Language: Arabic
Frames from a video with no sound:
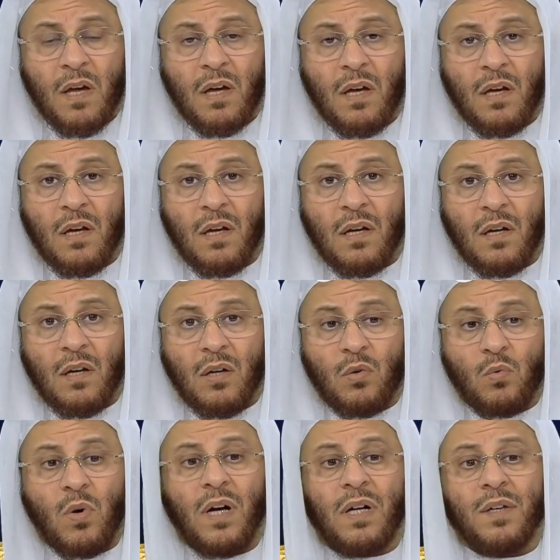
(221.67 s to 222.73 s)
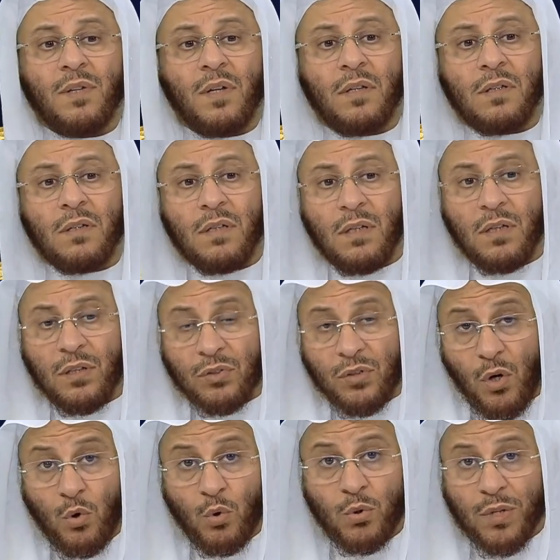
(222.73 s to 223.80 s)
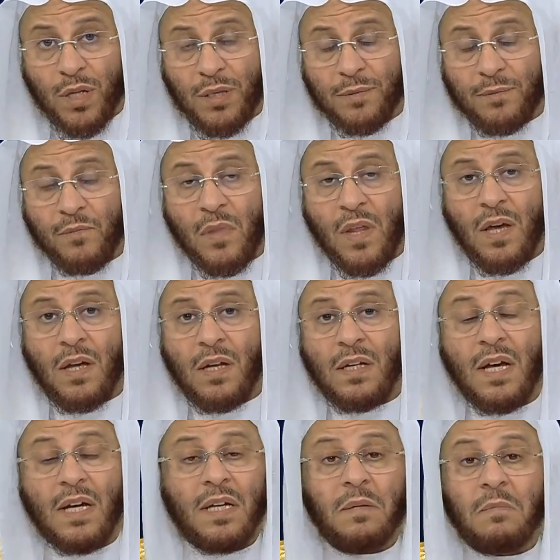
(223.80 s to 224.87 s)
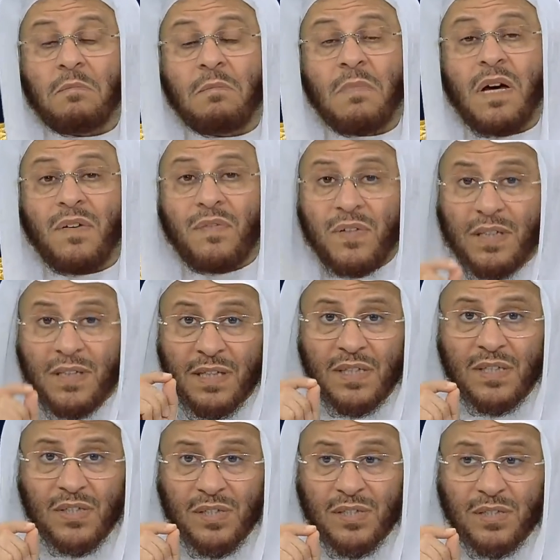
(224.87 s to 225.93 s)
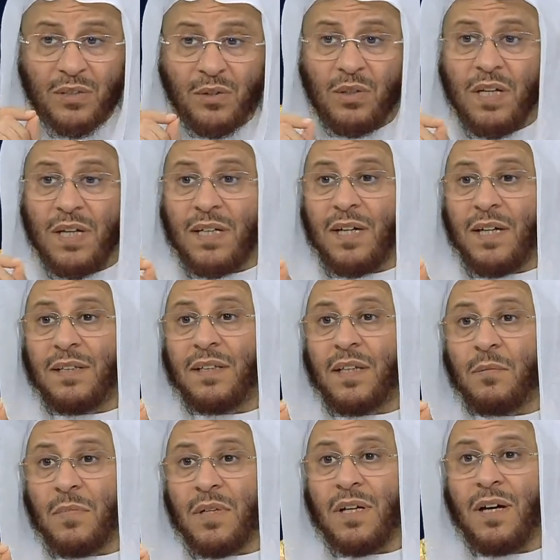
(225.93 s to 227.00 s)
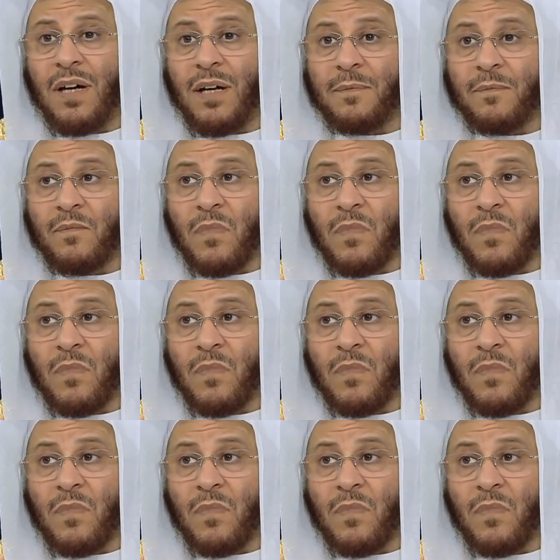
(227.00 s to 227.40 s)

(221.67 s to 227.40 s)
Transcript: آه، وأيضا آه، طهورا لكن ما في نص يدل على أن المرأة